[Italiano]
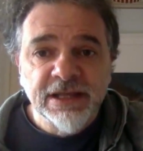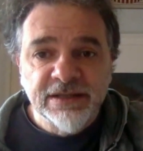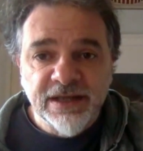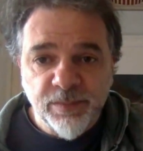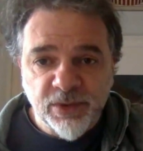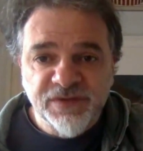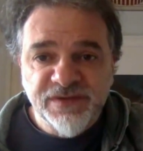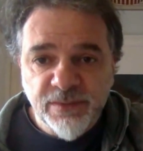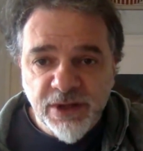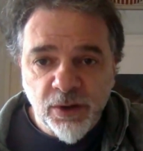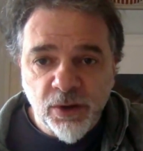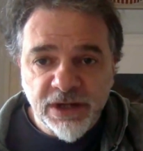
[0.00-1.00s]
Nelle
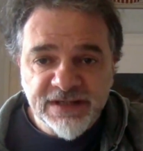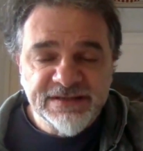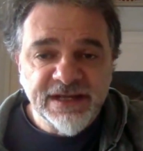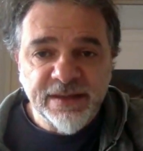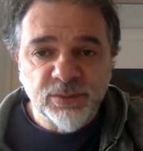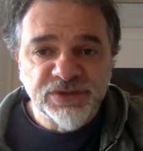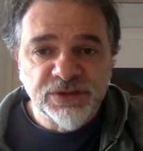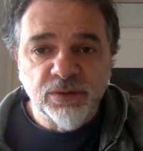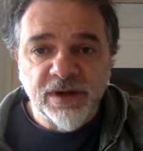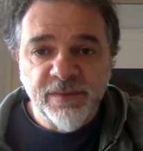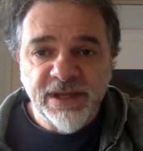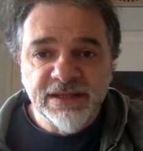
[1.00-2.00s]
prossime ore saremo
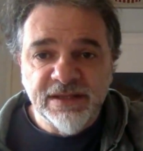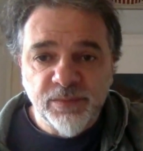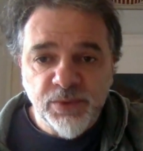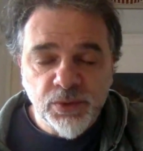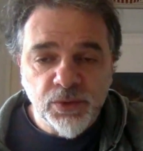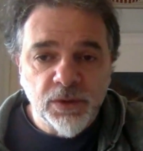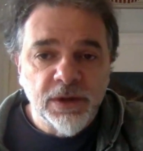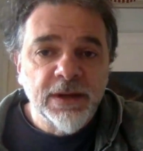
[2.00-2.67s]
sicuramente più